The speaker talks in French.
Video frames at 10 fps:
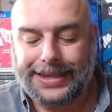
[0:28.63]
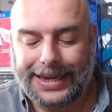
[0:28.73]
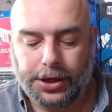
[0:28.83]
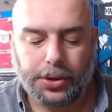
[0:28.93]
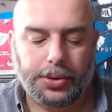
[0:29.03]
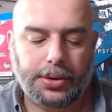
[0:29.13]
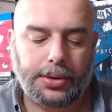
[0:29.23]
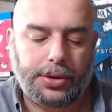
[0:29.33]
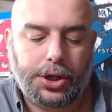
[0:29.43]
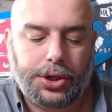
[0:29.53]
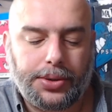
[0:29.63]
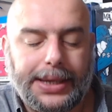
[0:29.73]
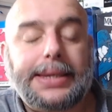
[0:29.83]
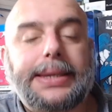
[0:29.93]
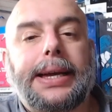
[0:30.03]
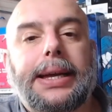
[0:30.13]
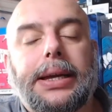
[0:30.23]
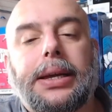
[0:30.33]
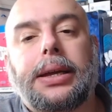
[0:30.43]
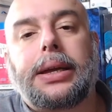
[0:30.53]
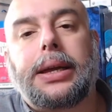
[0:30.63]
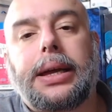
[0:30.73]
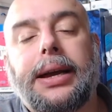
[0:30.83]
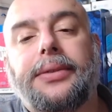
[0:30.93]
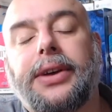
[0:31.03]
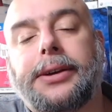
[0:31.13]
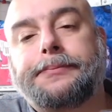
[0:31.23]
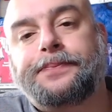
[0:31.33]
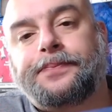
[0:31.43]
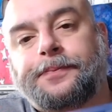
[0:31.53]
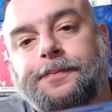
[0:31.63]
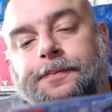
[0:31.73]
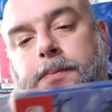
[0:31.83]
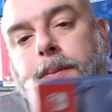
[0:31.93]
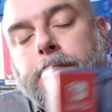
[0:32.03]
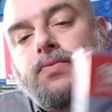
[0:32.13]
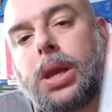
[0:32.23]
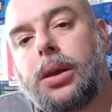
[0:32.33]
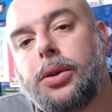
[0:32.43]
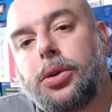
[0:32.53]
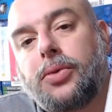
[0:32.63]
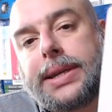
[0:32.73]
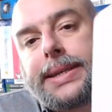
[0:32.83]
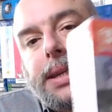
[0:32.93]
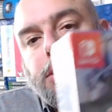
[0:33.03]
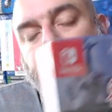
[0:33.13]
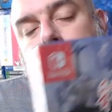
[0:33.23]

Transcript: Psycho Shooting Star Alpha que voici,